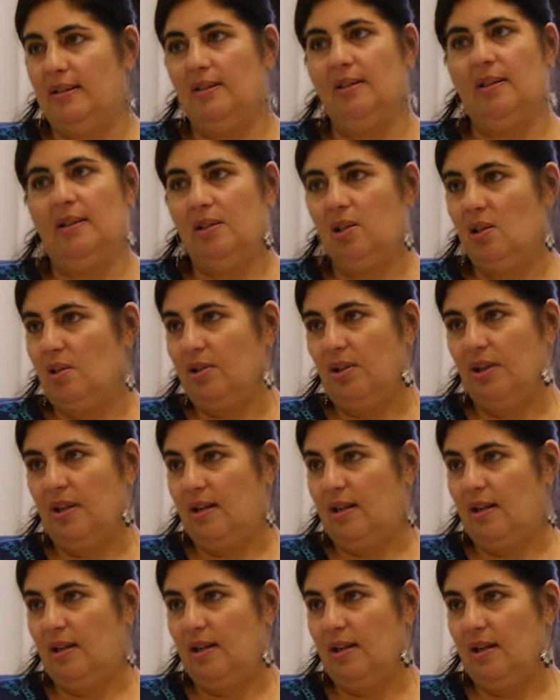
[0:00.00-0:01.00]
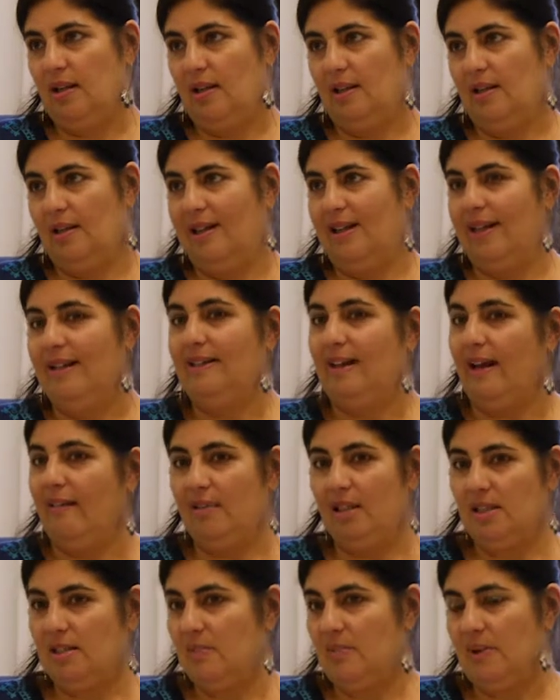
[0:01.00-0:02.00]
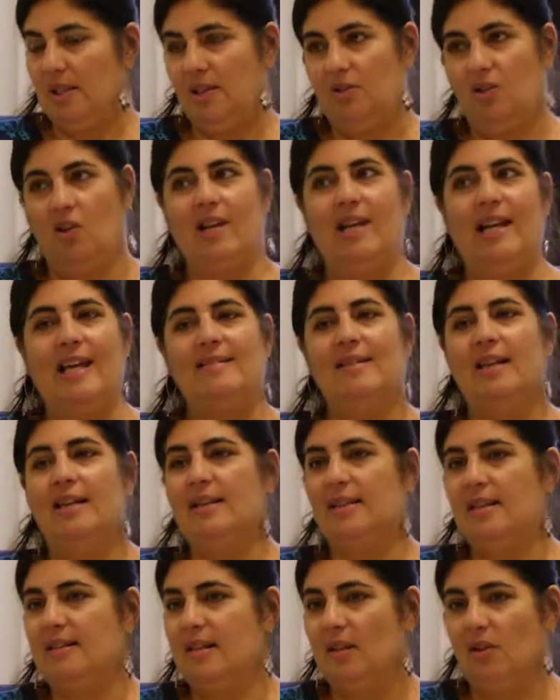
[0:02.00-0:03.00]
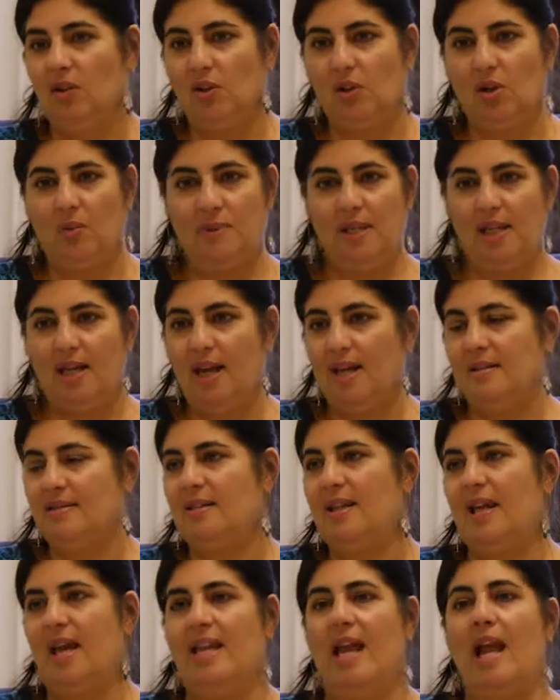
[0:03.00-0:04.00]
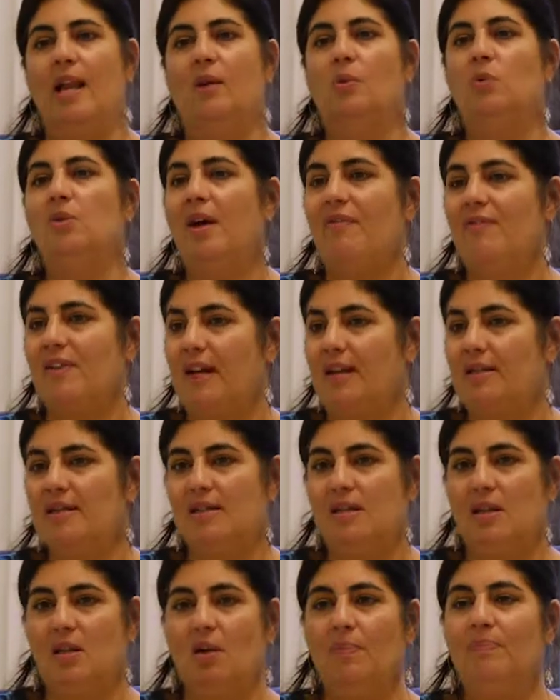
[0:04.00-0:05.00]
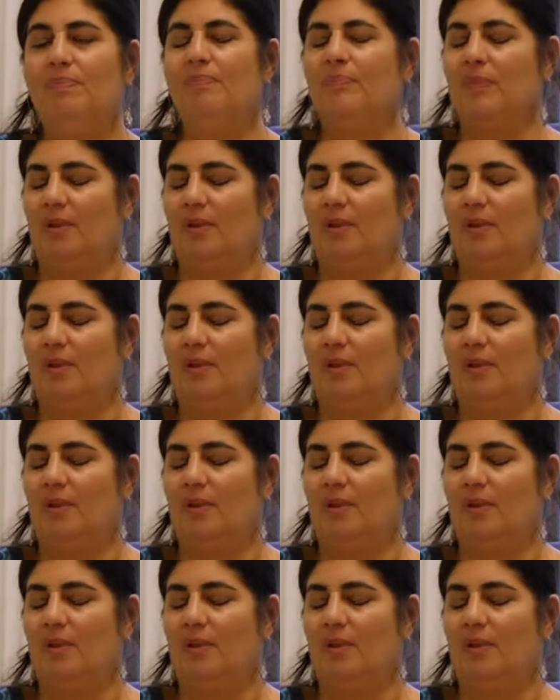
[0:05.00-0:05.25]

al interior del establishment o de las élites económicas, que hay alguna fracción,